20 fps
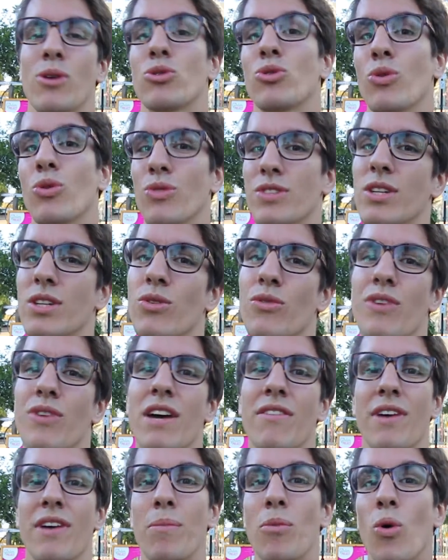que je te conseille de
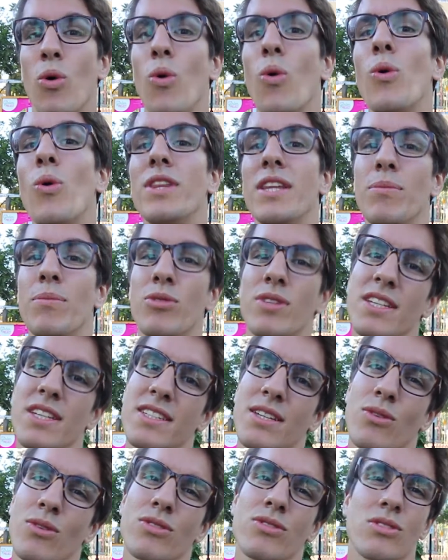faire vraiment au début de tes
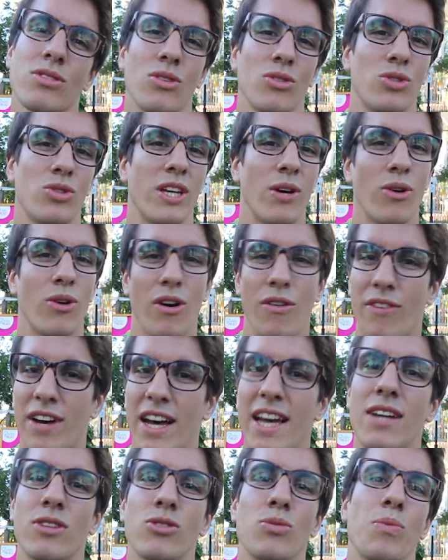séances, quand tu es encore
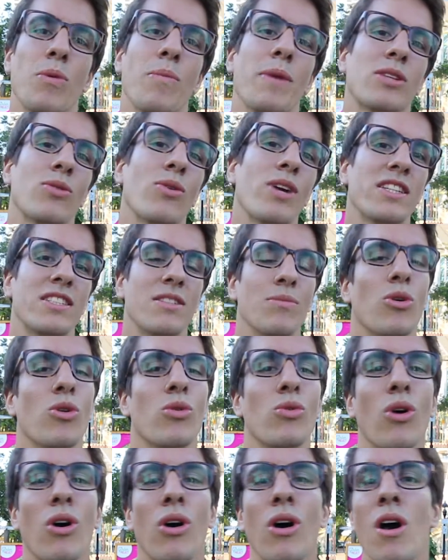frais et que tu peux mettre relativement
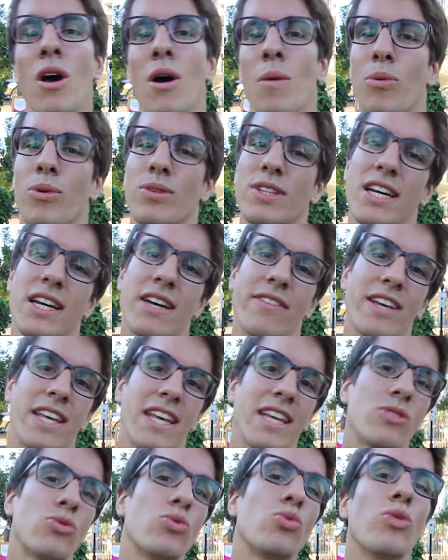lourd pour
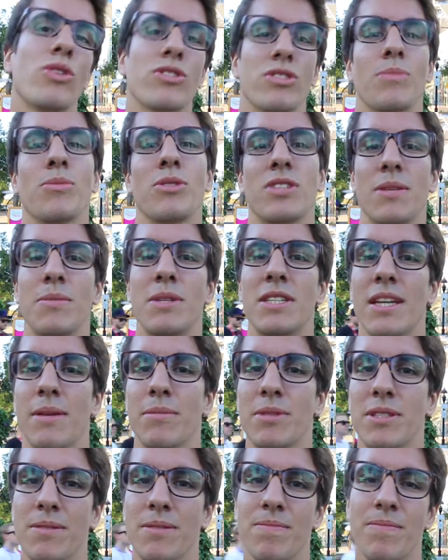travailler tout l'ensemble de ses
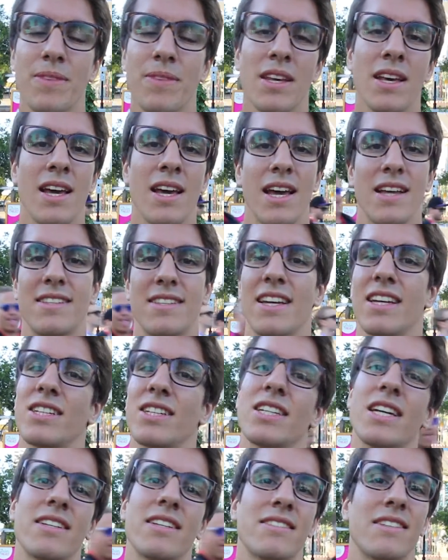biceps. Et c'est un
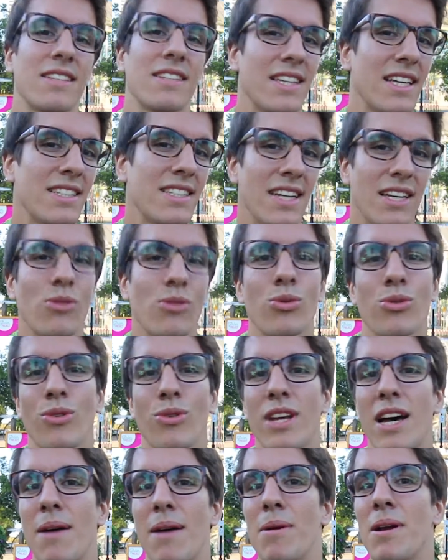geste quasi
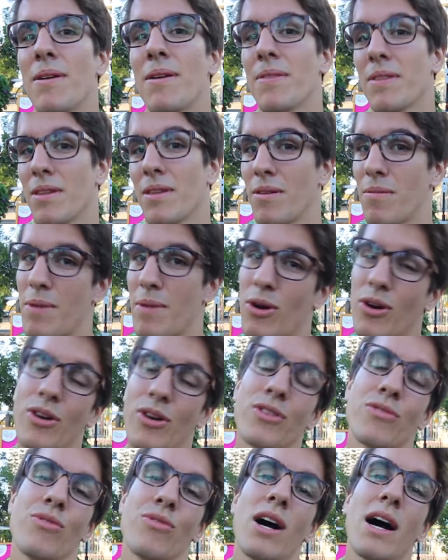incontournable, mais
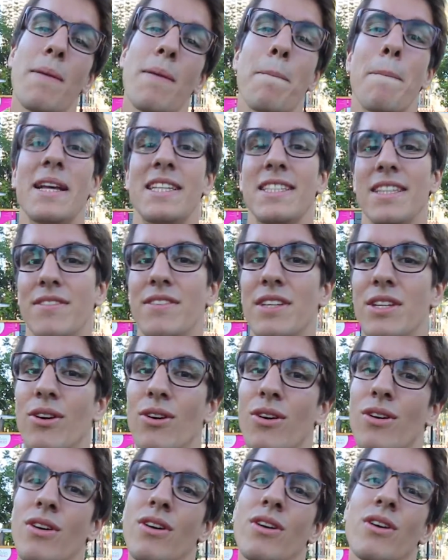encore une fois, pas si
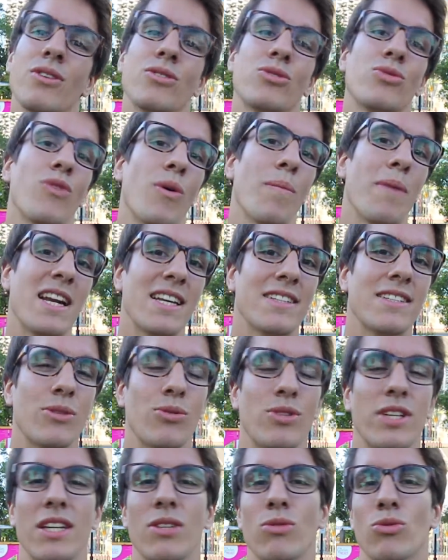évident, souvent mal
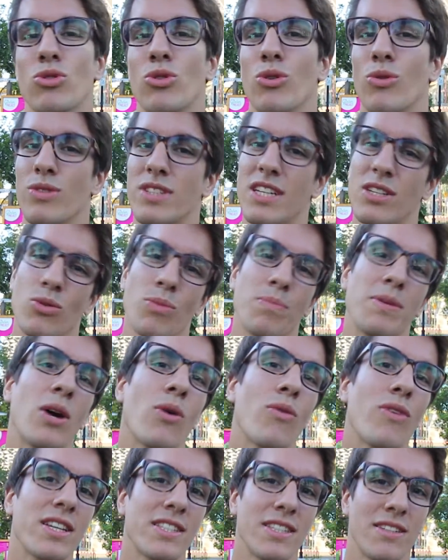exécuté, donc je te conseille de bien
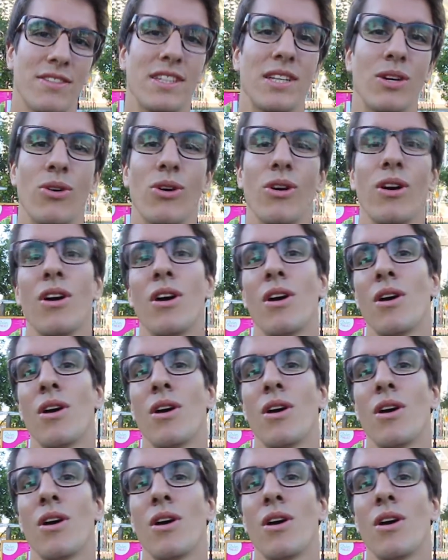revoir cette vidéo,